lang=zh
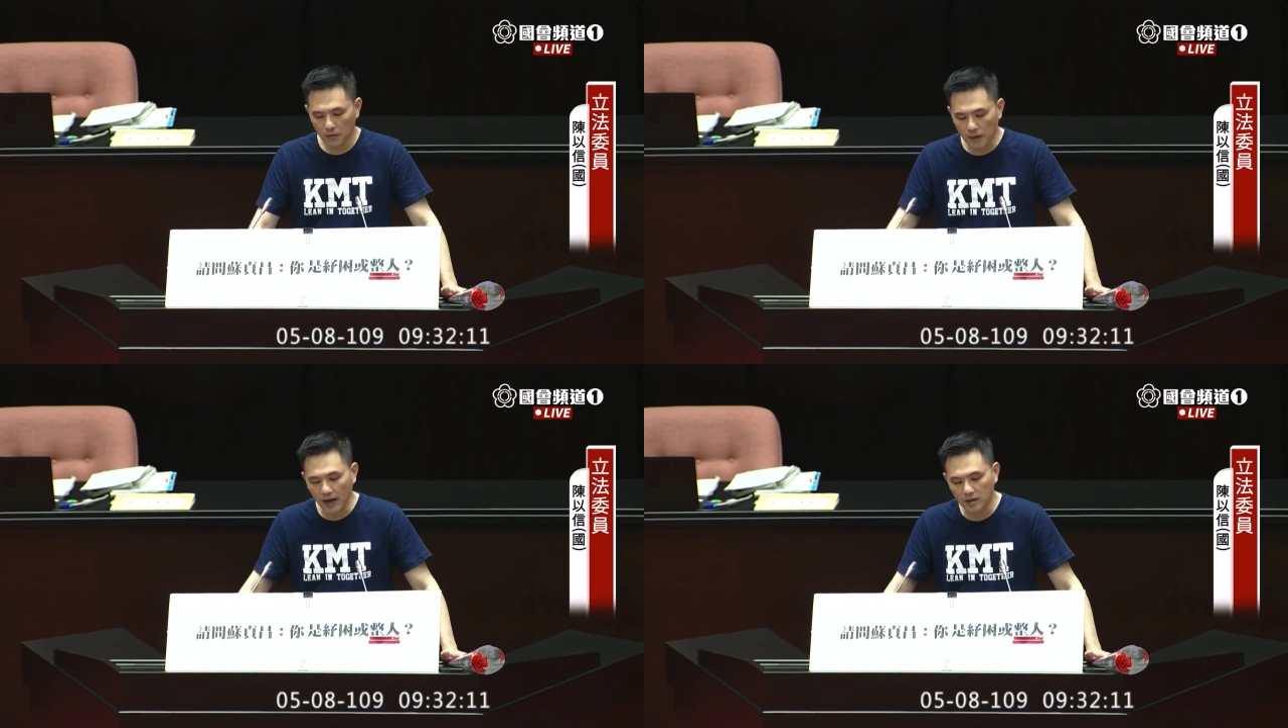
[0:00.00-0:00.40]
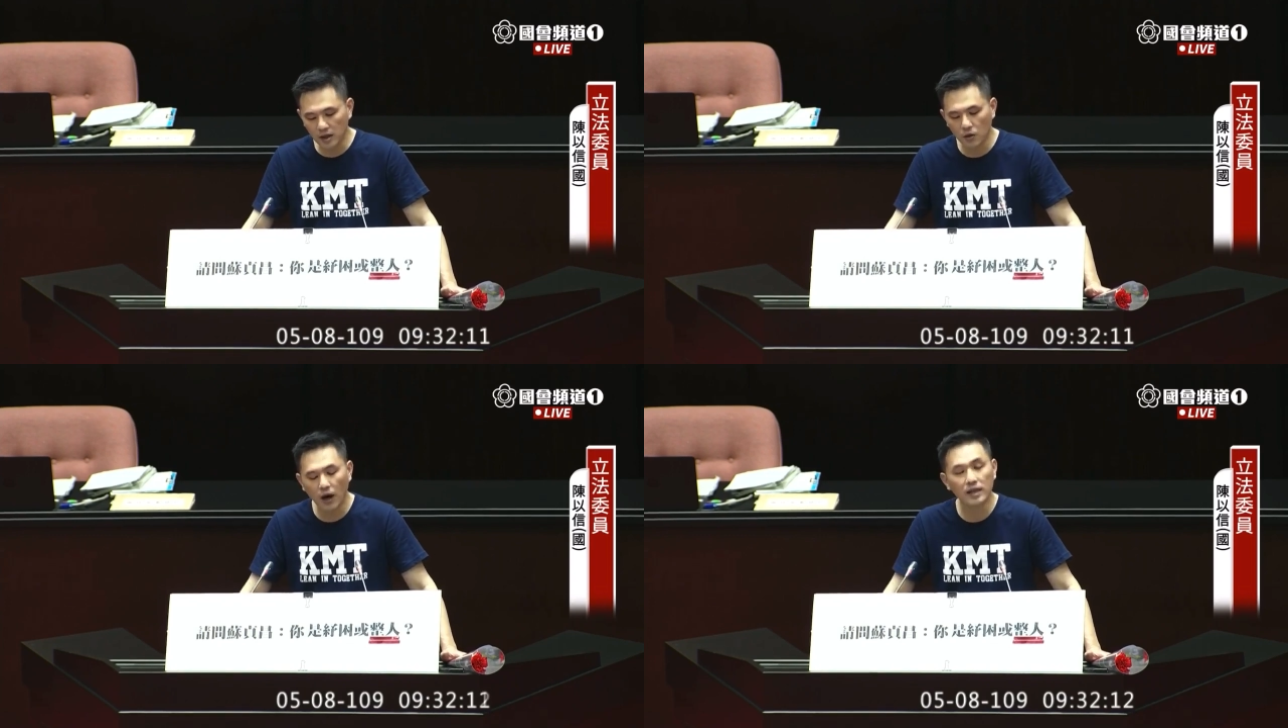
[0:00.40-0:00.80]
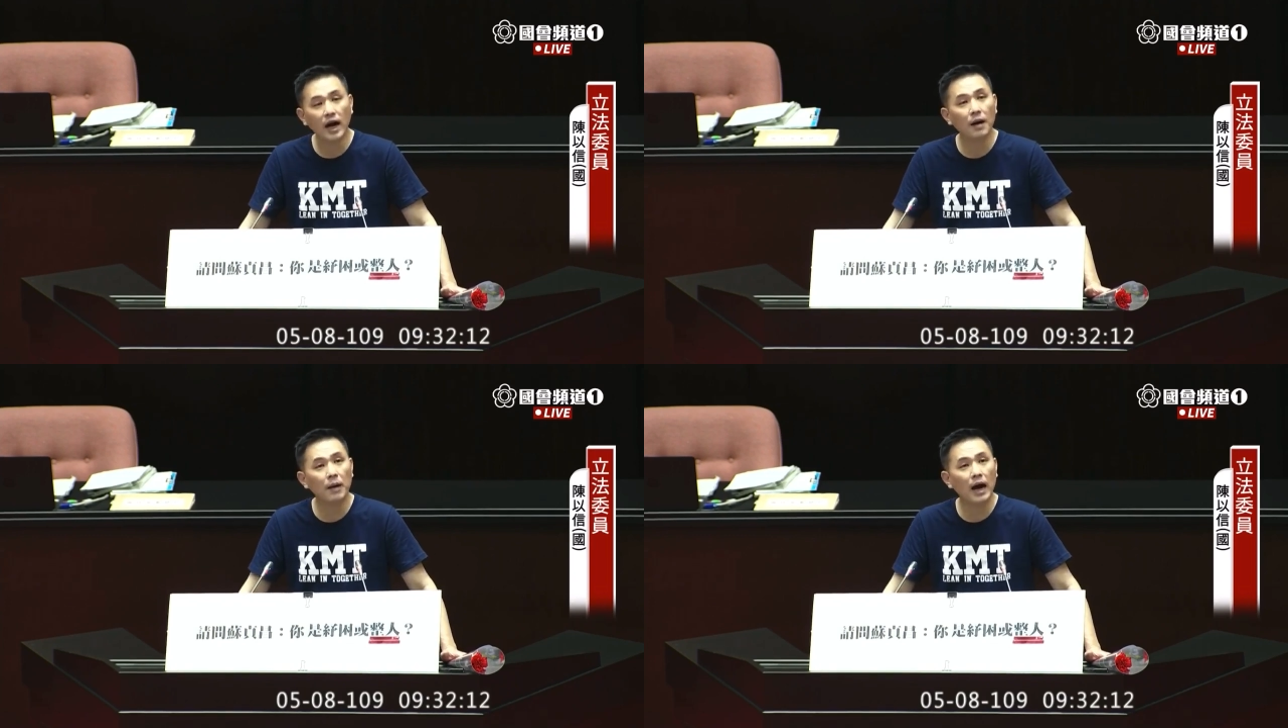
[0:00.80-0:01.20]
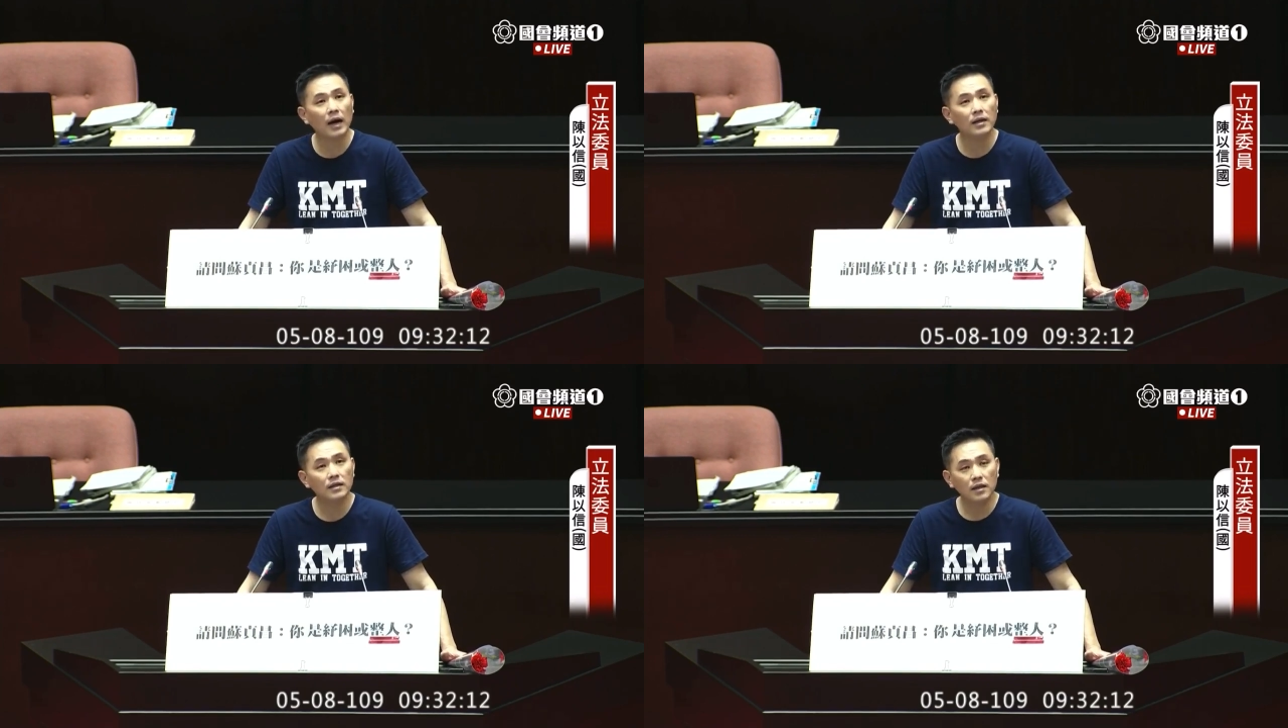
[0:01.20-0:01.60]
卖地瓜的阿
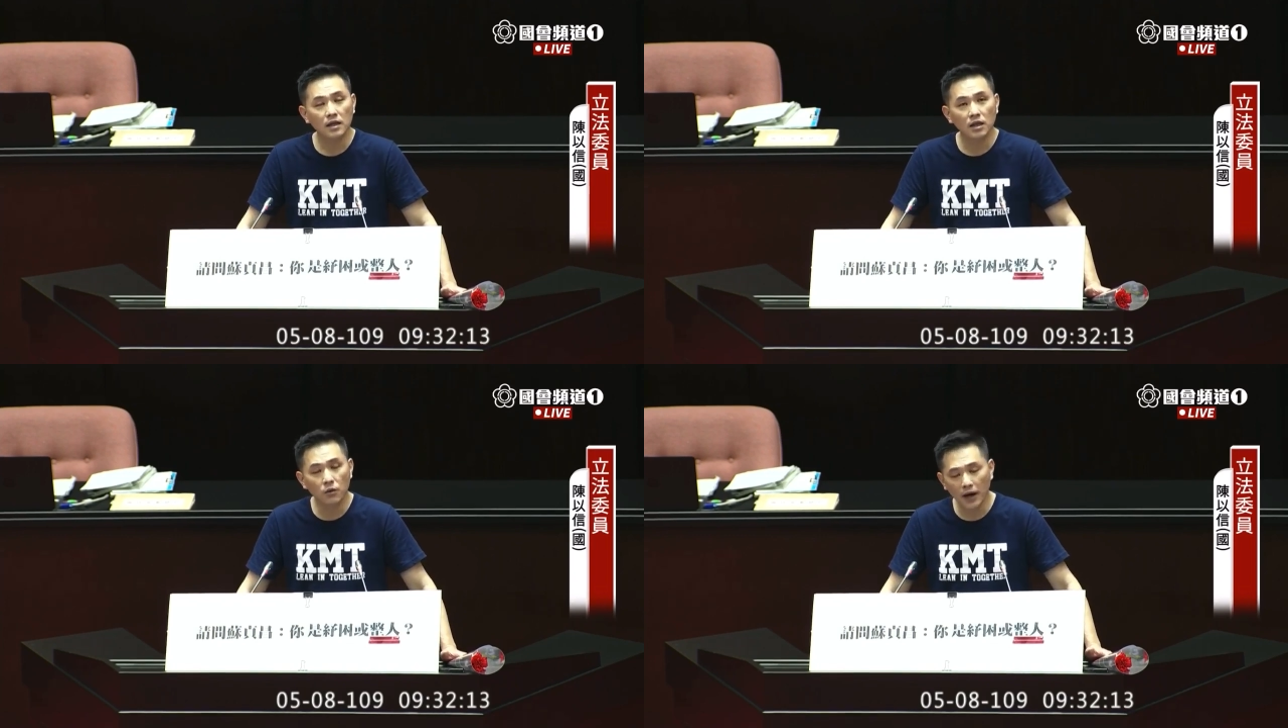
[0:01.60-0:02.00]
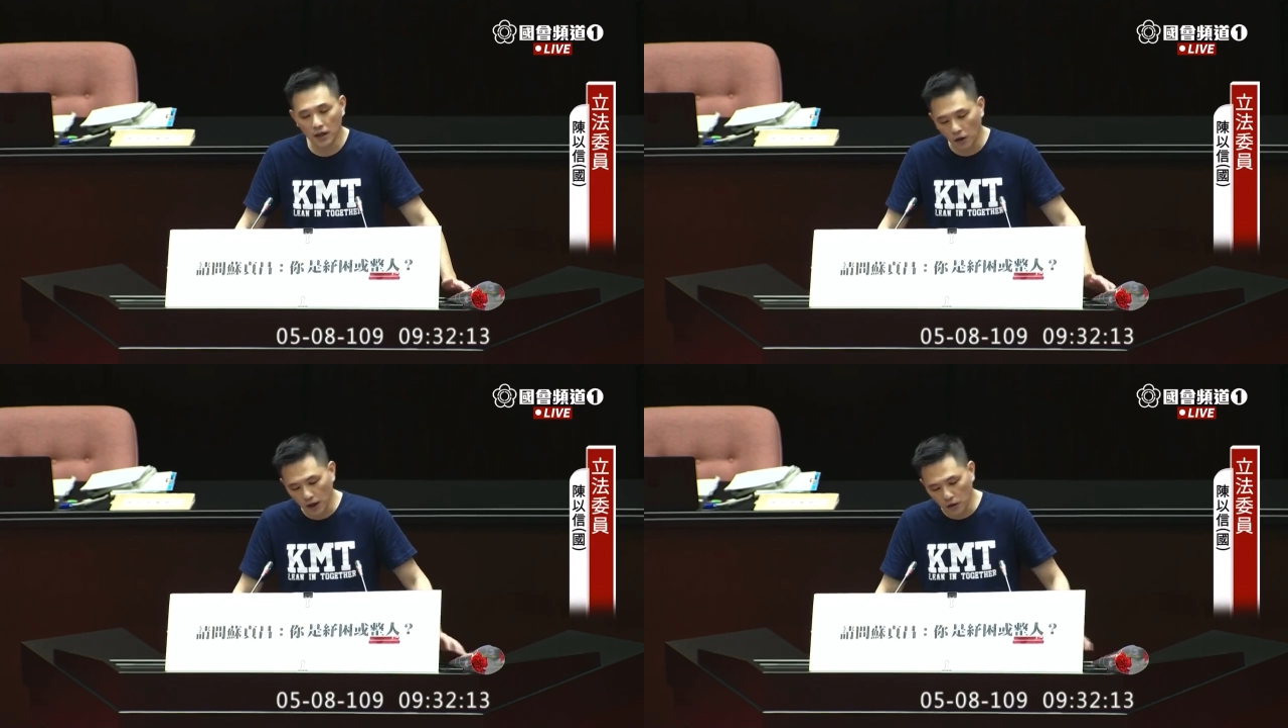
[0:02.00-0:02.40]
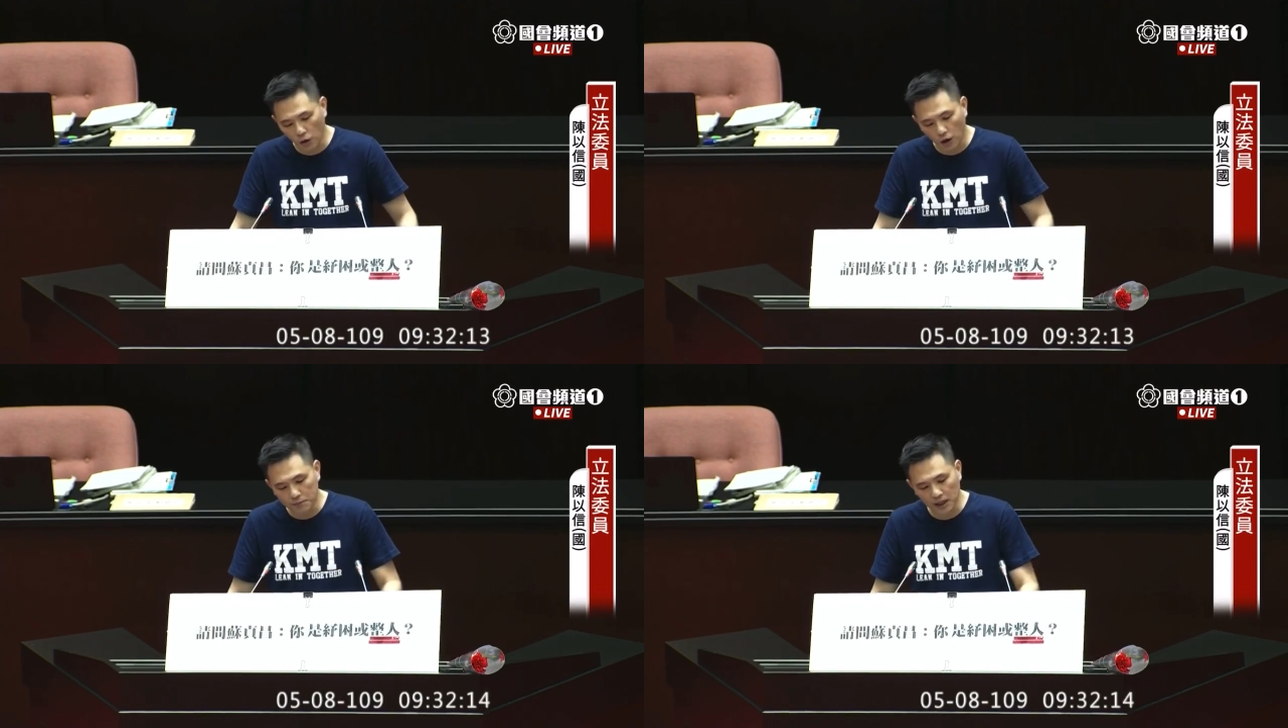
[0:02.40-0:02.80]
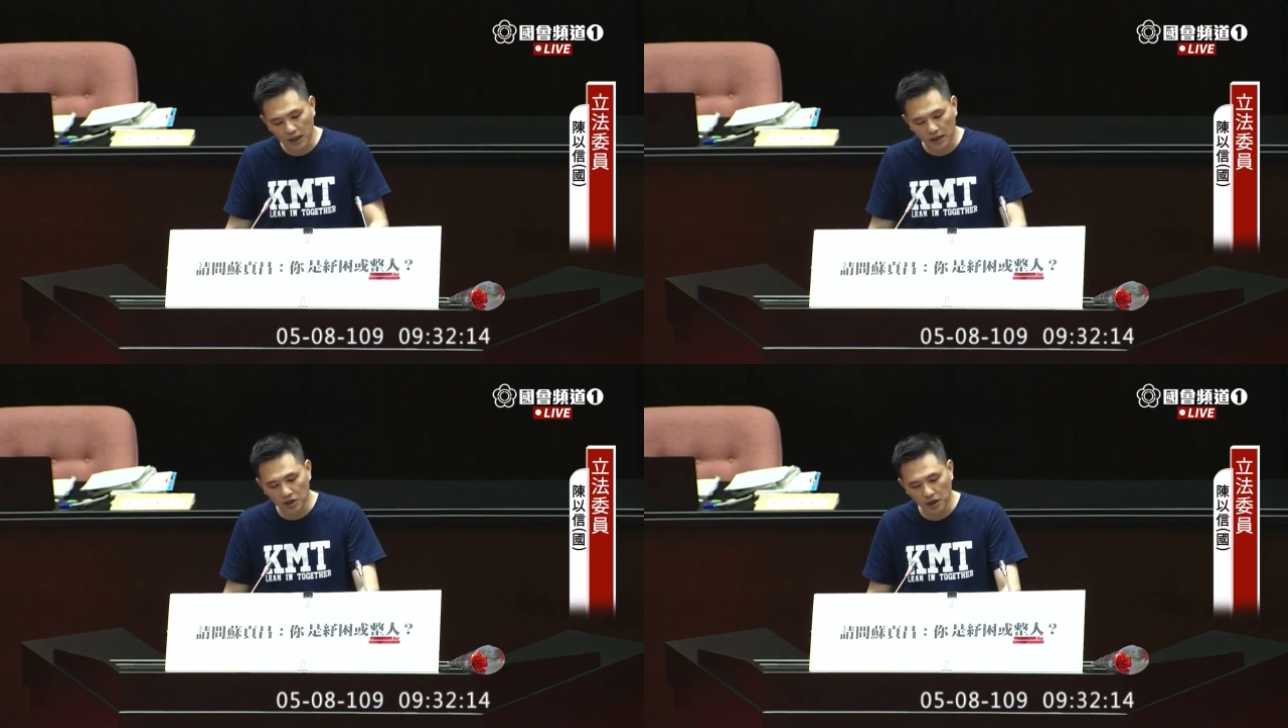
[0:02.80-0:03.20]
妈因为有领国民
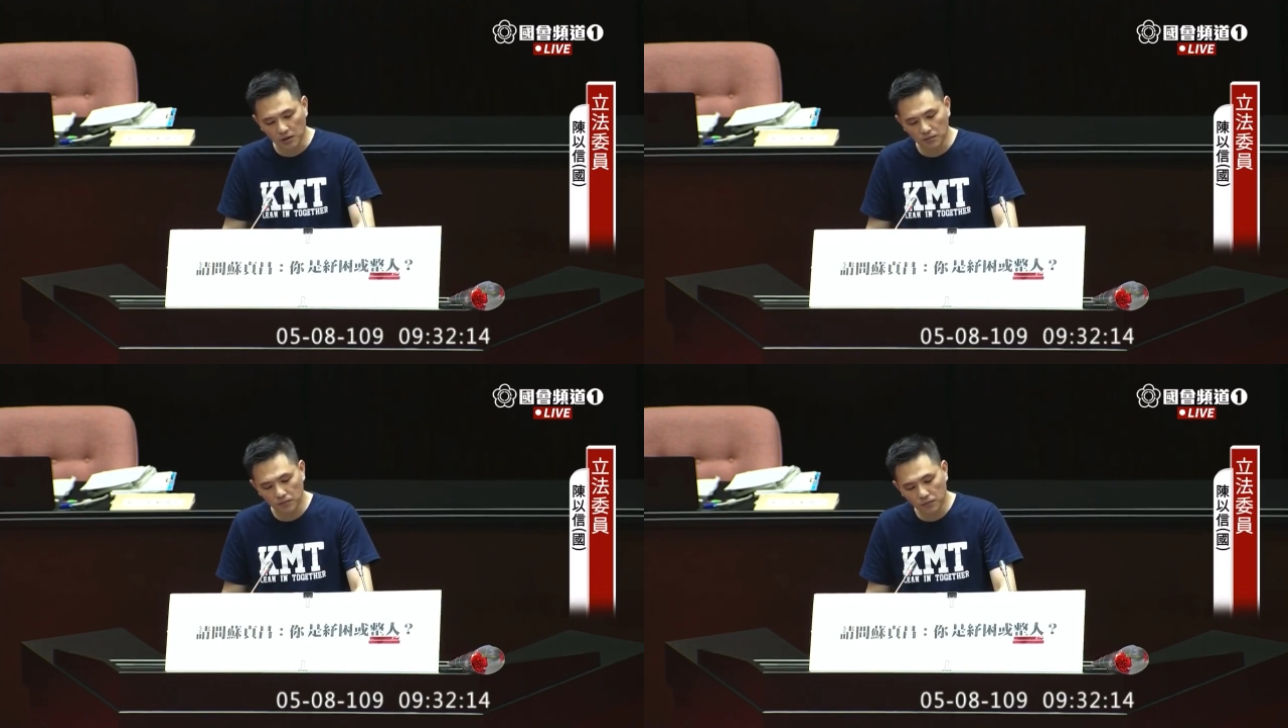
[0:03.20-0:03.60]
年金，